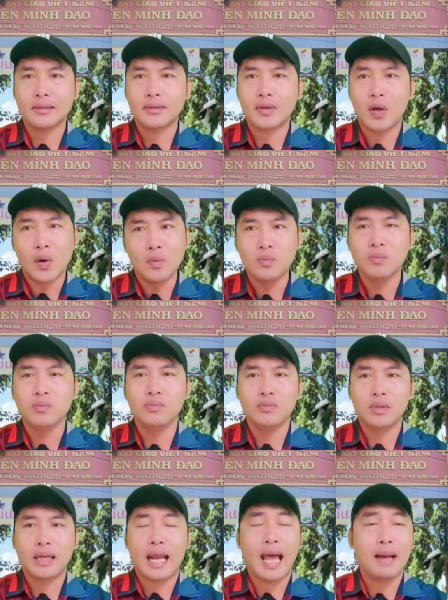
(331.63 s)
cũng
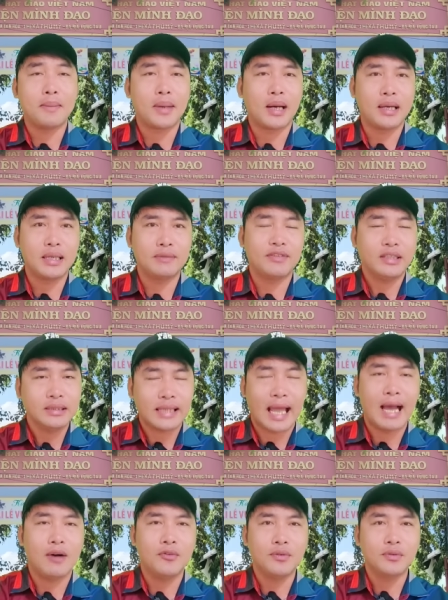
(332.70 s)
là mặc y phản
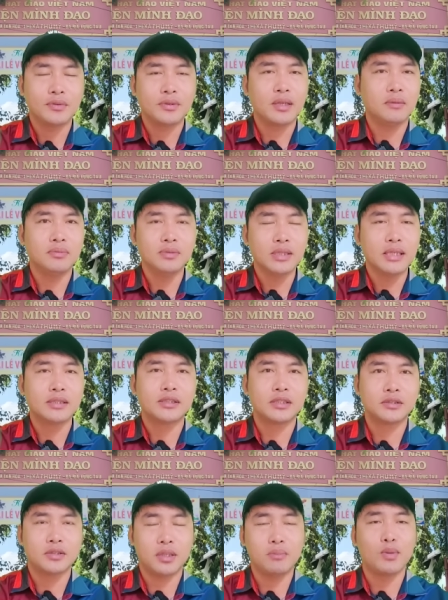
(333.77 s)
tảo giống như
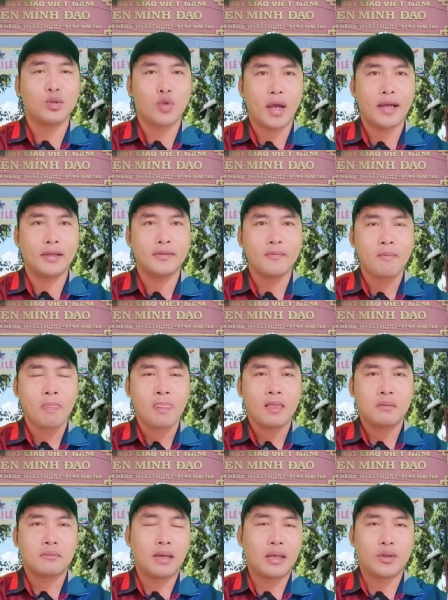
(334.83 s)
sư thích minh tuệ
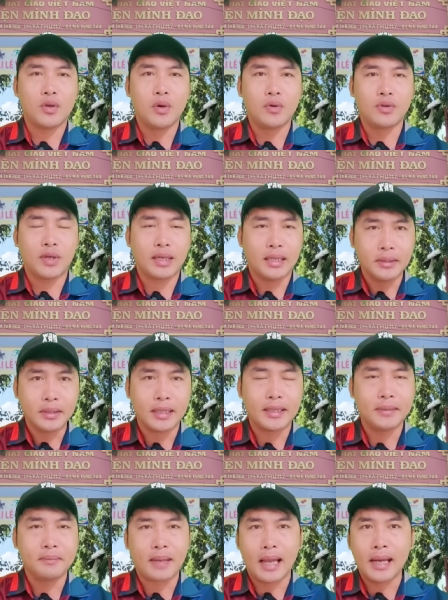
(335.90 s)
mặc dù cho đến thời
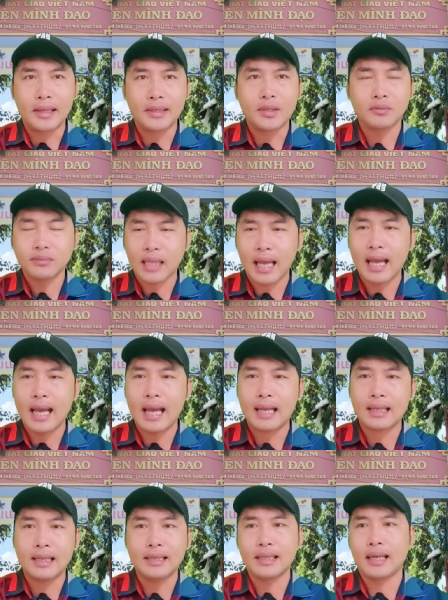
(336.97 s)
điểm này thì chúng ta
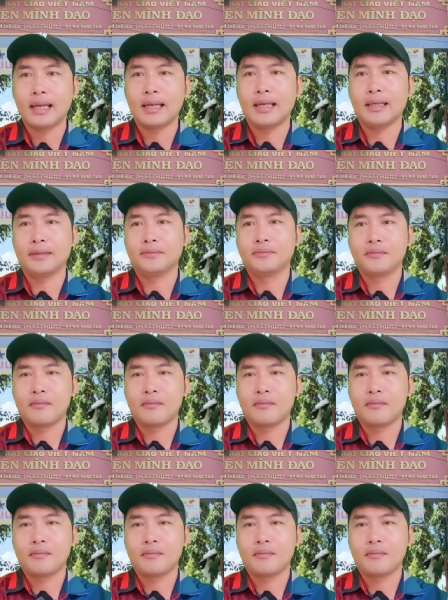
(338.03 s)
thấy rằng là